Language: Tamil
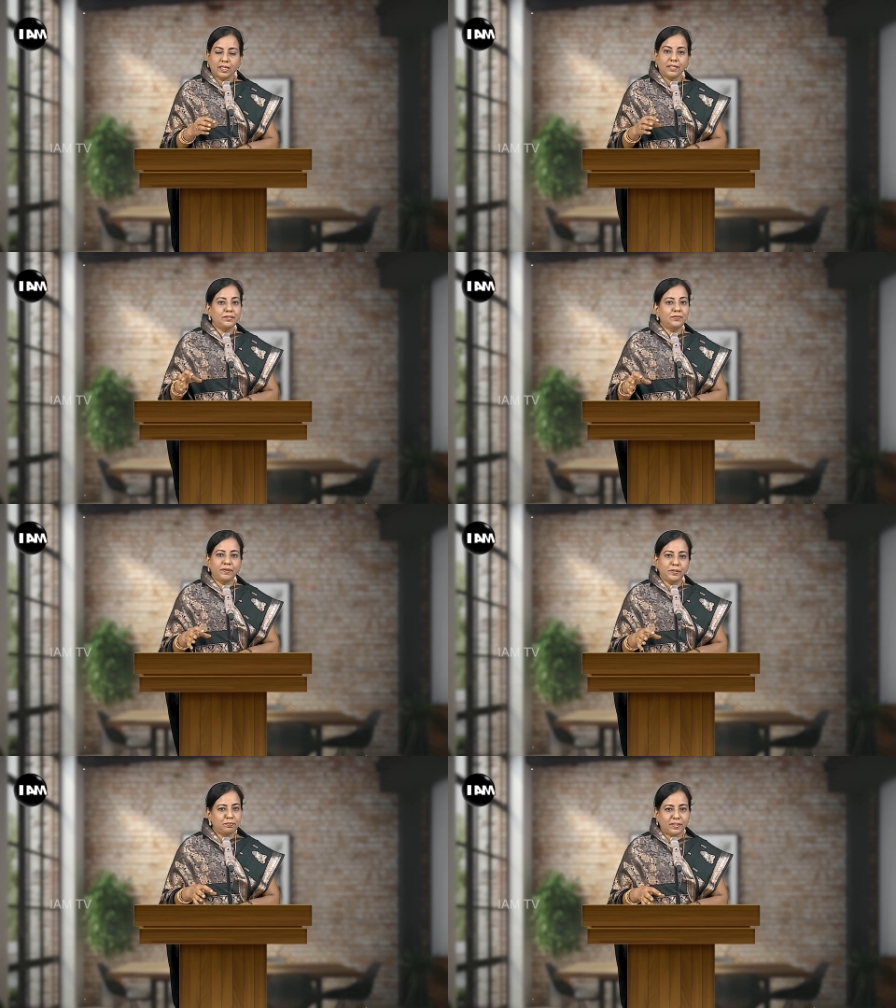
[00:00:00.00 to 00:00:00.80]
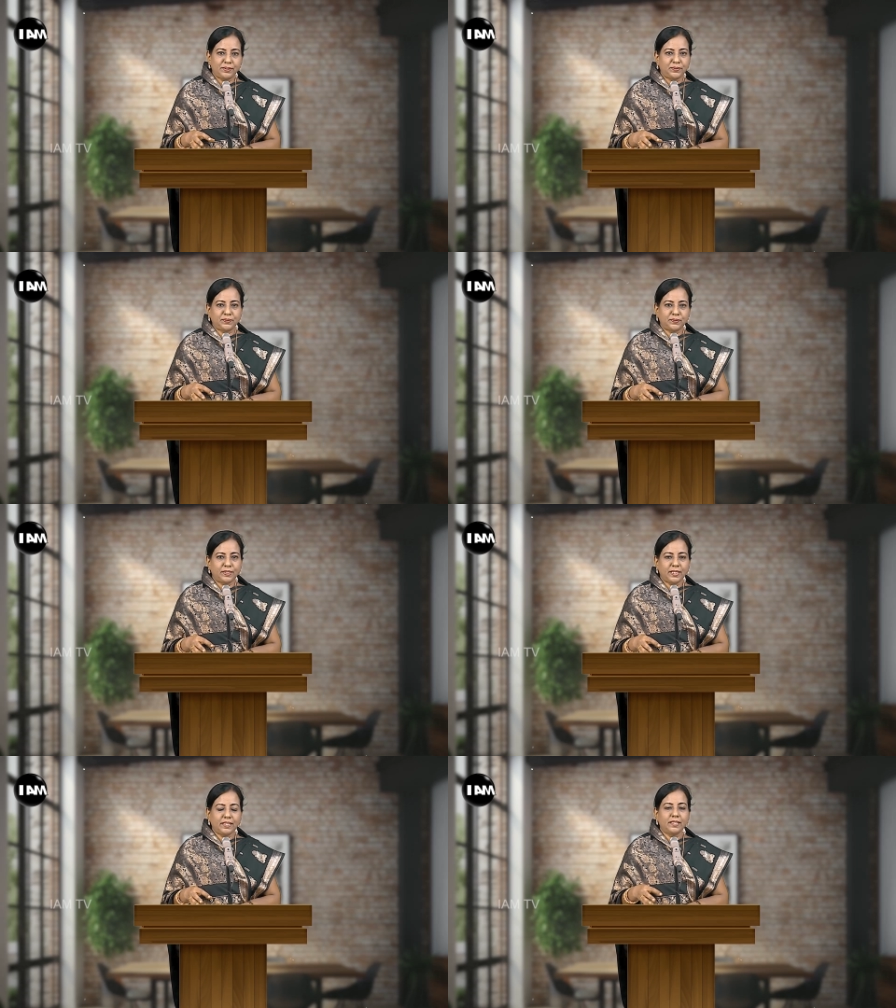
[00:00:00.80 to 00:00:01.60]
கருத்து வேறுபாடு
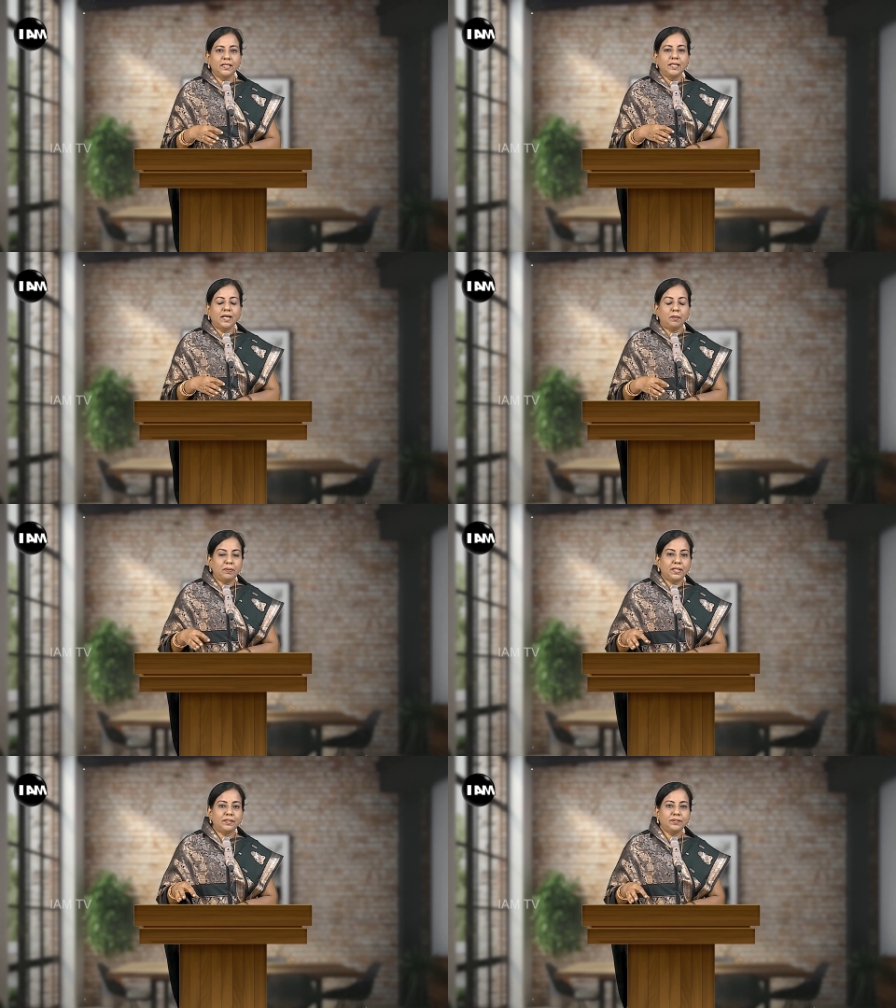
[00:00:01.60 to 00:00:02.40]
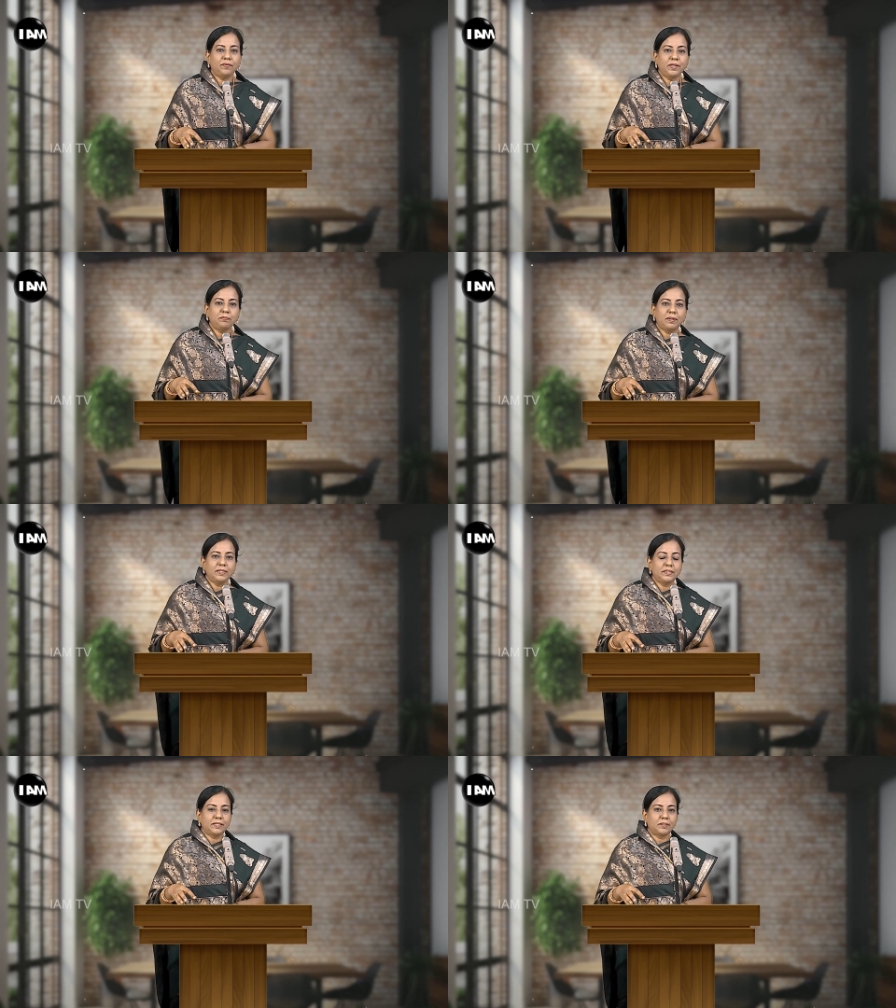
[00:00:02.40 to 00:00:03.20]
இருக்கும்ல அப்போ கருத்து வேறுபாடு
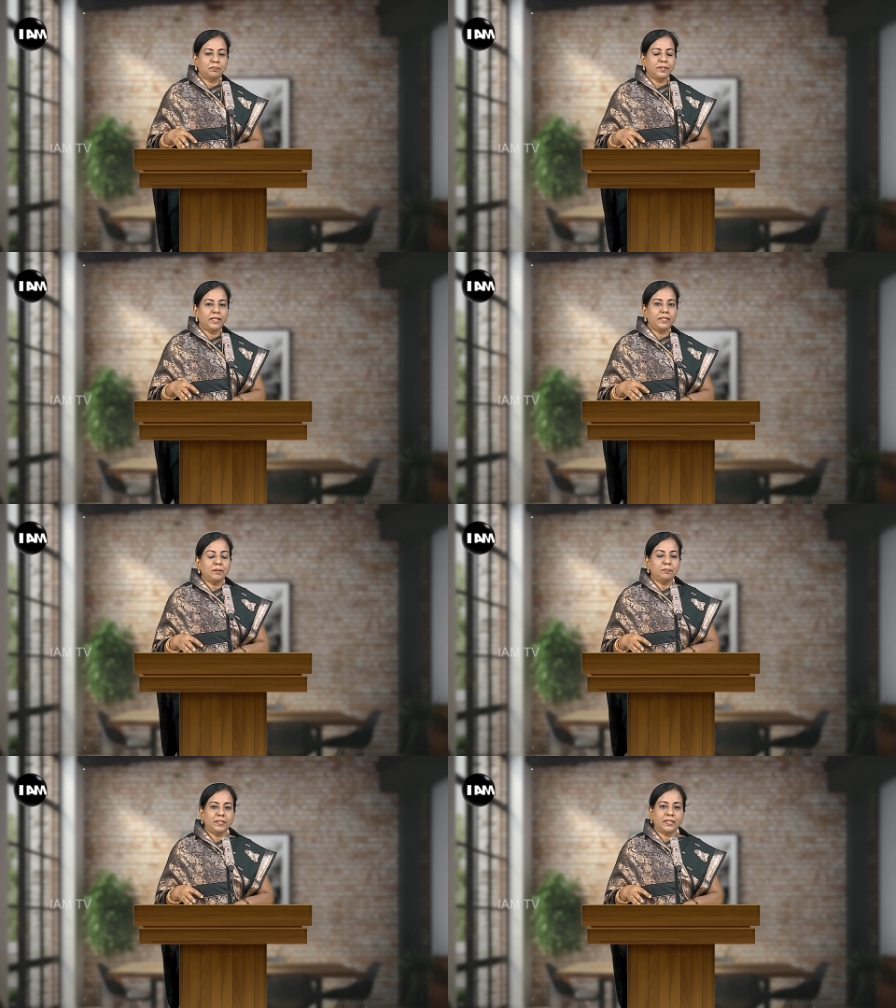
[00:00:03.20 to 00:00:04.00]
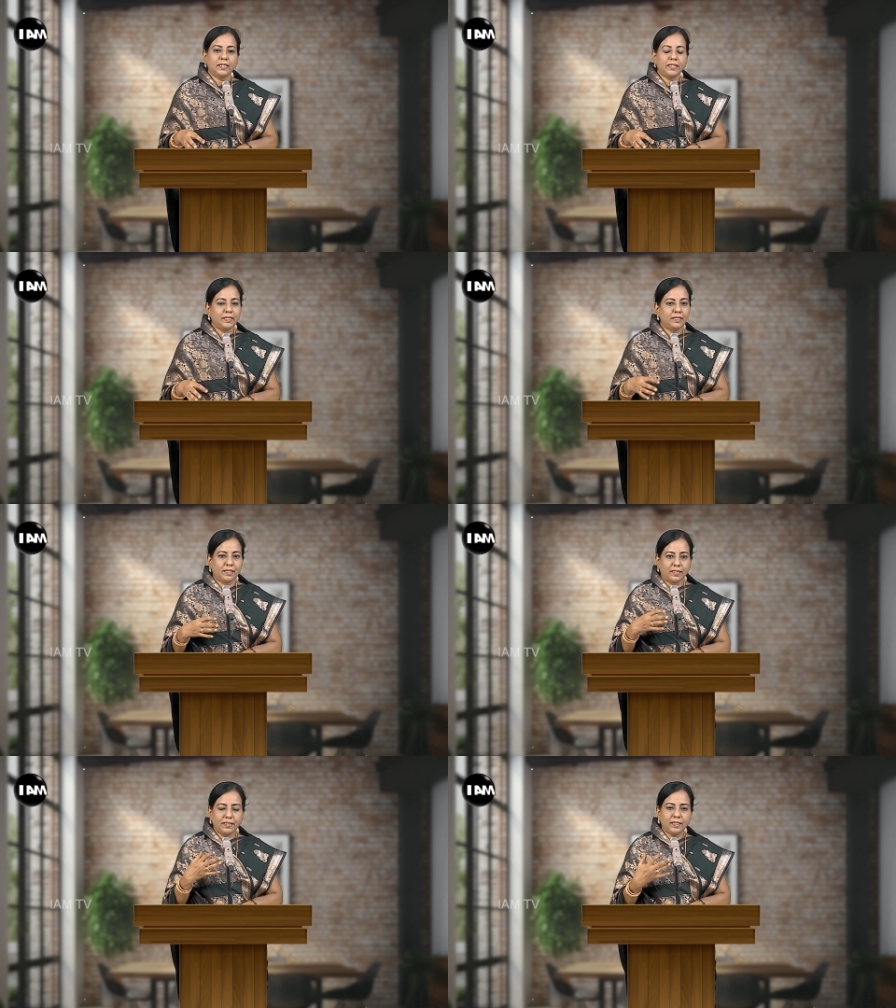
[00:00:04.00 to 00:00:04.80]
இருக்கிறப்ப என்ன பண்ணுறாங்கன்னா நான்
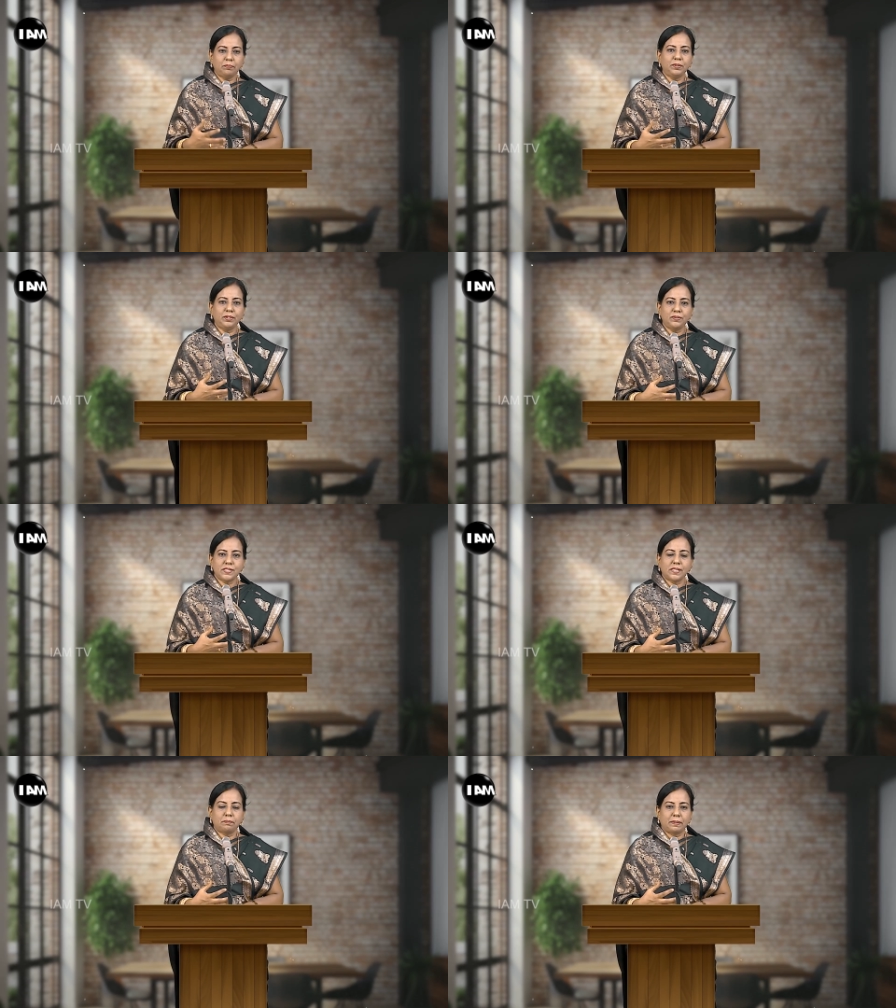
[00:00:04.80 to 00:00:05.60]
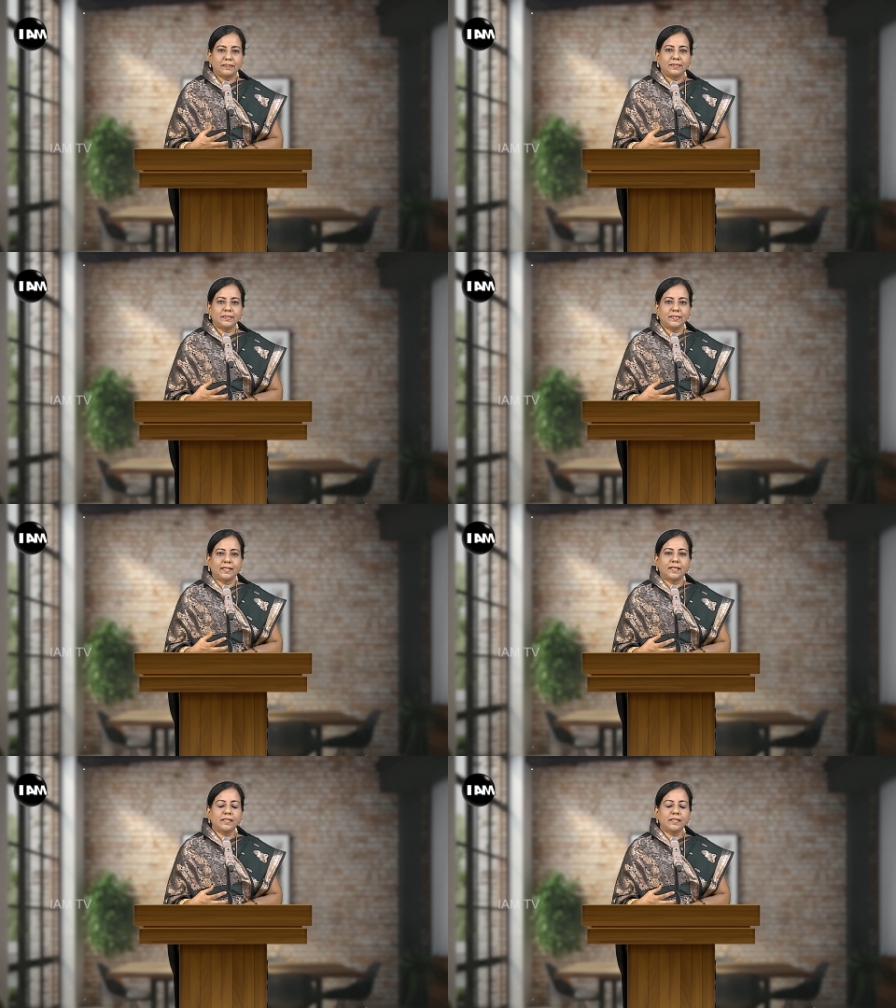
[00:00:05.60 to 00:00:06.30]
நிறைய இப்போ நியூஸில் பார்த்துருக்கேன்